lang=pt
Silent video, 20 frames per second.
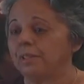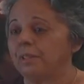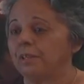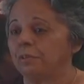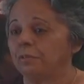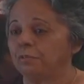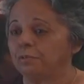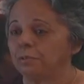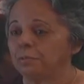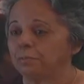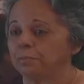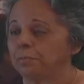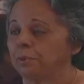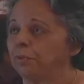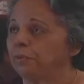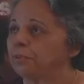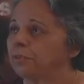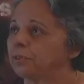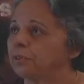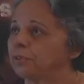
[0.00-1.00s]
com
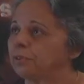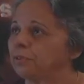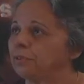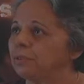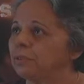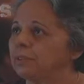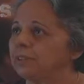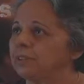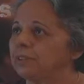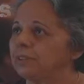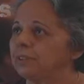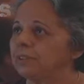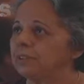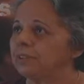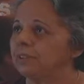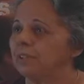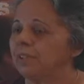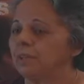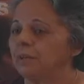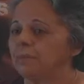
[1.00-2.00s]

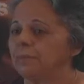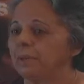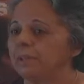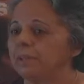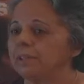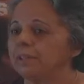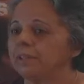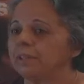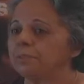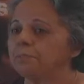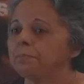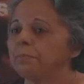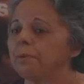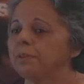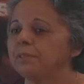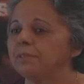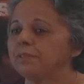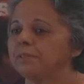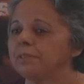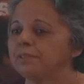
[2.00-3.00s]
professores, para que eles
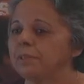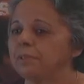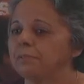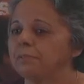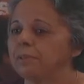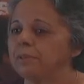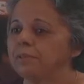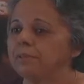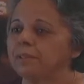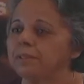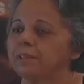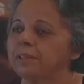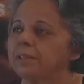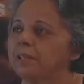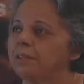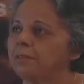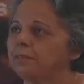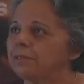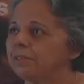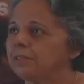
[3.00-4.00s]
possam saber o que está
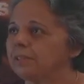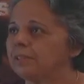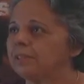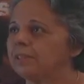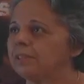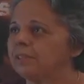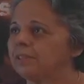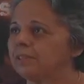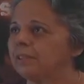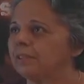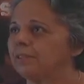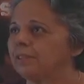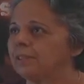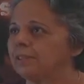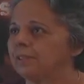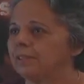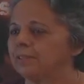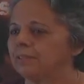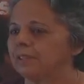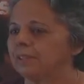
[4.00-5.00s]
acontecendo na
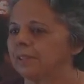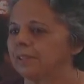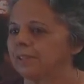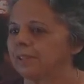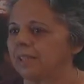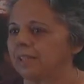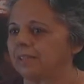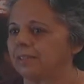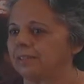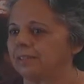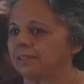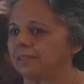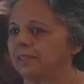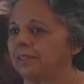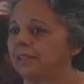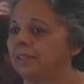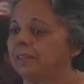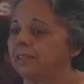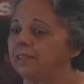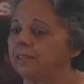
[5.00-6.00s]
nossa sociedade
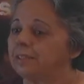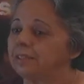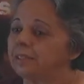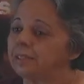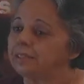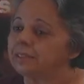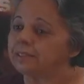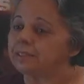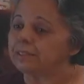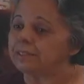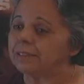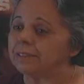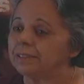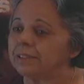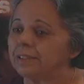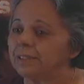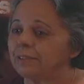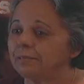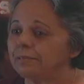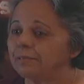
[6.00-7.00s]
e que esse
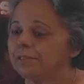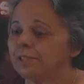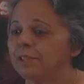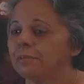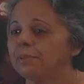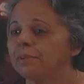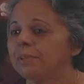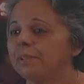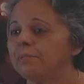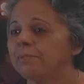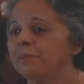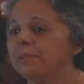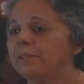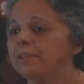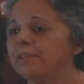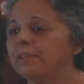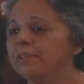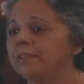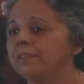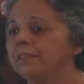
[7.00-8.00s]
é um tema também
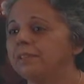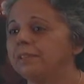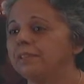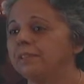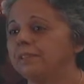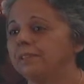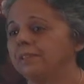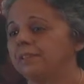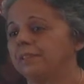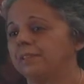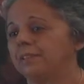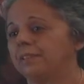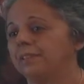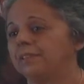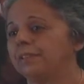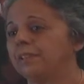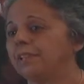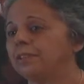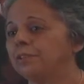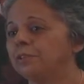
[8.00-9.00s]
que,
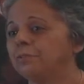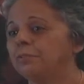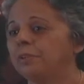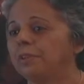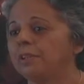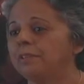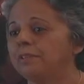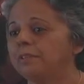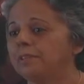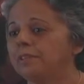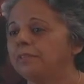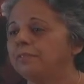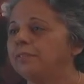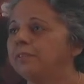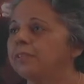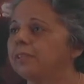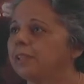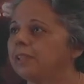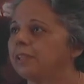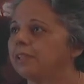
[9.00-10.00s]
está circulando a nível
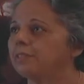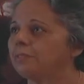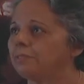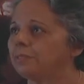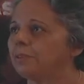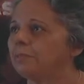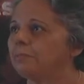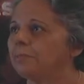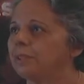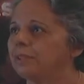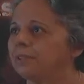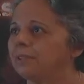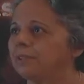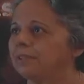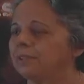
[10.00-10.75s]
internacionalmente.